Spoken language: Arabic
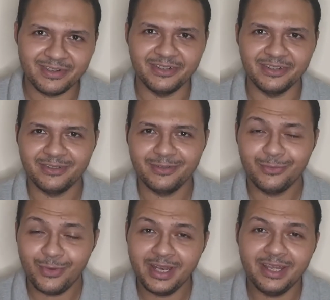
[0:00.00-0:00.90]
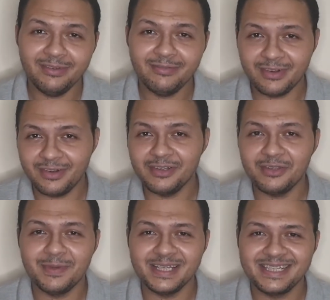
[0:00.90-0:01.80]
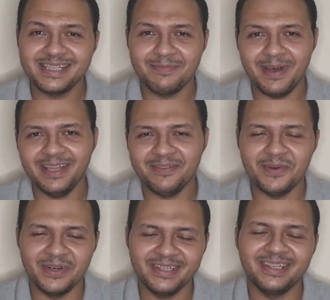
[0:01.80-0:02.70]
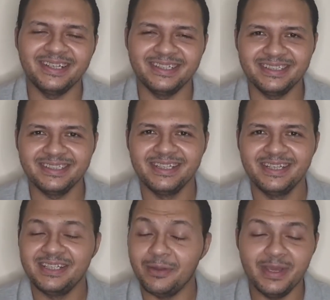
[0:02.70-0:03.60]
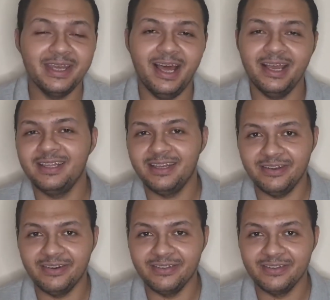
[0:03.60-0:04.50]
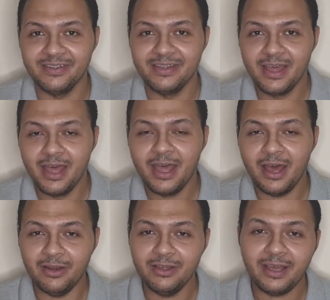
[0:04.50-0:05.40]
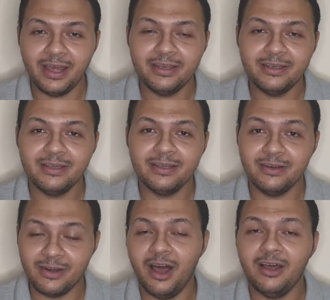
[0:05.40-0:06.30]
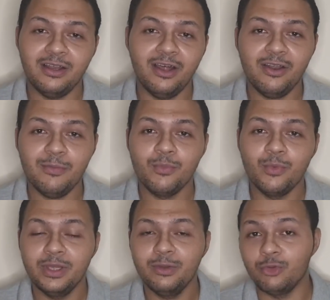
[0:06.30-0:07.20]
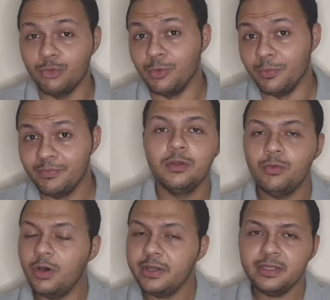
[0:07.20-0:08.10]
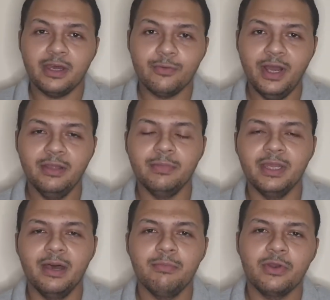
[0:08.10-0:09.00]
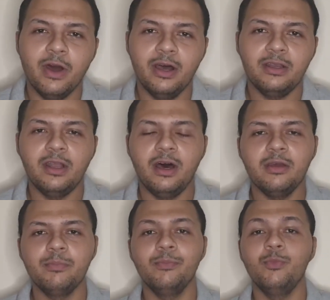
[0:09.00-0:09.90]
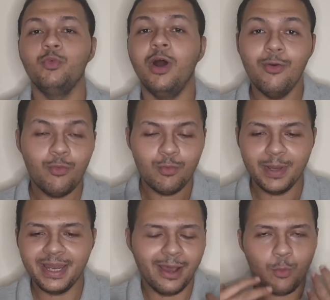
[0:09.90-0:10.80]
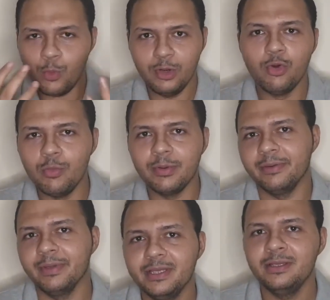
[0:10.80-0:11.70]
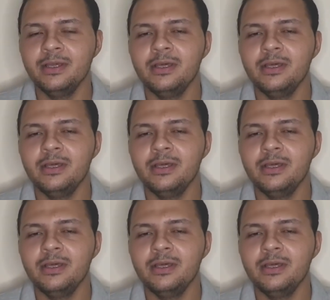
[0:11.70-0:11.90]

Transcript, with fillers: فكرت وانا فكرت بس بعد ما قريت حاجات طب ايه الحاجات اللي انا قريتها قريت عن الرحاله العرب وكتبهم وقريت عن واحد من اهم الرحاله العرب او من اولهم كمان